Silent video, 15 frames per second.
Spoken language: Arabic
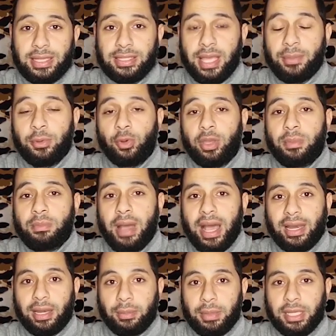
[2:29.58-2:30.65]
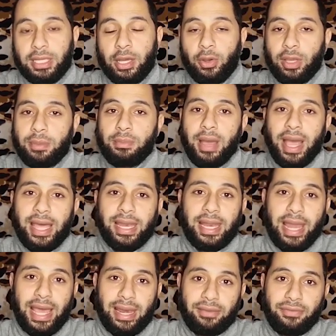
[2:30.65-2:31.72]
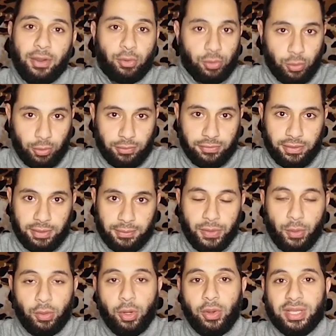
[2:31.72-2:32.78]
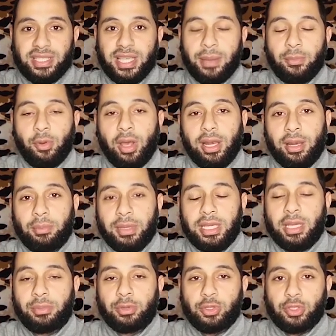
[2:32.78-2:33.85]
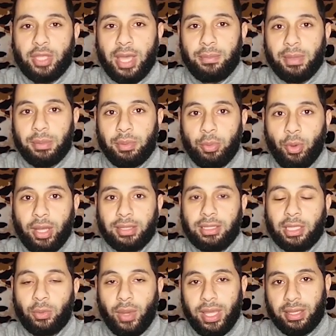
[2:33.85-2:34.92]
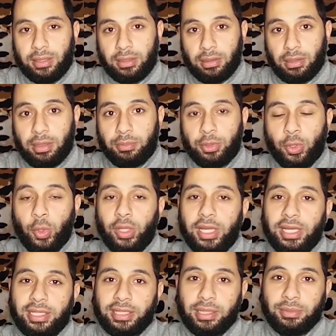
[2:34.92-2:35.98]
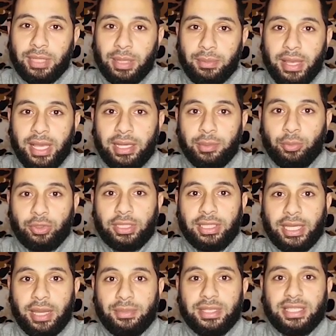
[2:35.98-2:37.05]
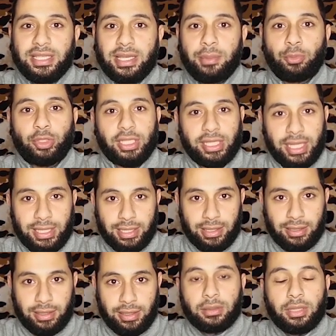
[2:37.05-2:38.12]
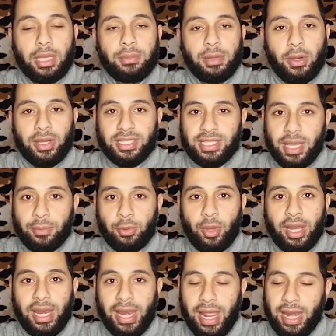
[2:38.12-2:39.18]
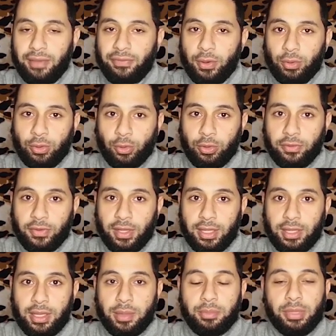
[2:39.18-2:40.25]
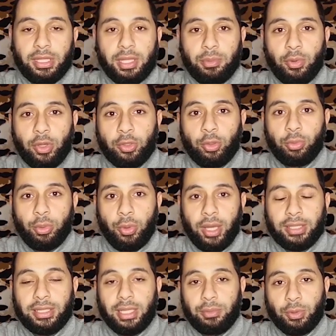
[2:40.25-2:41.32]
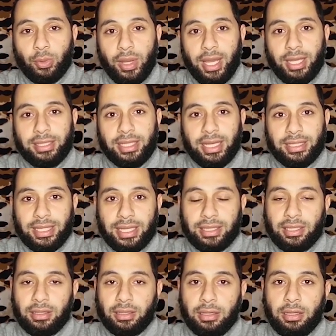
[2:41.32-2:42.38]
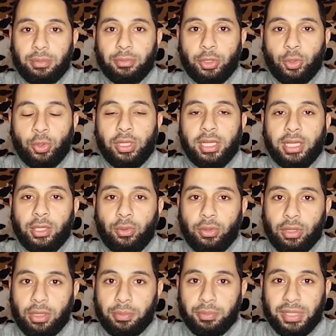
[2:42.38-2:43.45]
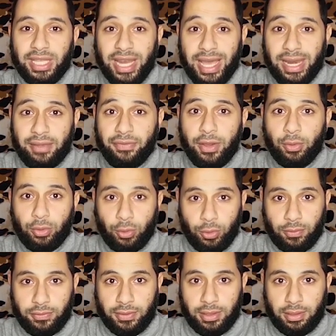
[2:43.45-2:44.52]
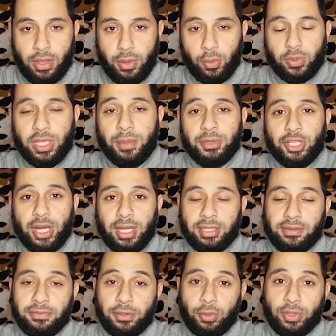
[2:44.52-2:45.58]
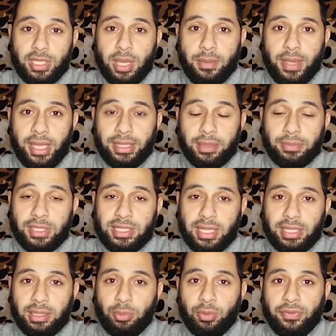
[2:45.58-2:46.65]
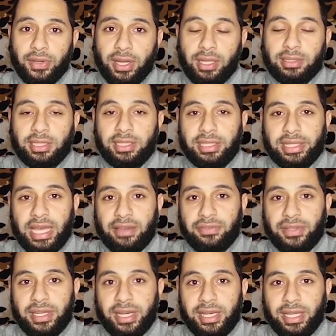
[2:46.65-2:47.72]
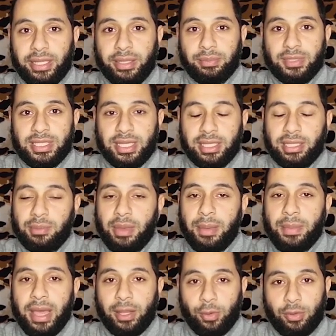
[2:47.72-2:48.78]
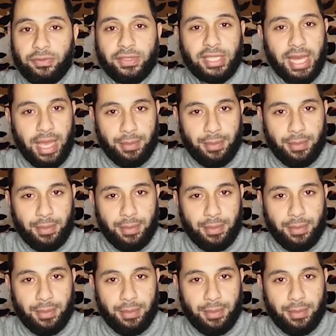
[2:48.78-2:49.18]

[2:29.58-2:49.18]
هستعمله إما على المية وإما على العلف أو الكلفة ولو هستعمله على المية بيستعمل بمعدل 1 جرام لكل لتر من الماء لمدة 5 أيام متتالية طيب لو هستعمله على العلف أو الكلفة بيتم وضعه بمعدل من 1 إلى 3 جرام لكل كيلو جرام من العلف أو الكلفة وزي ما شرحنا في فيديو سابق احنا بنستخدمه في خلطة التعفير اللي احنا بنستخدمها مع كلفة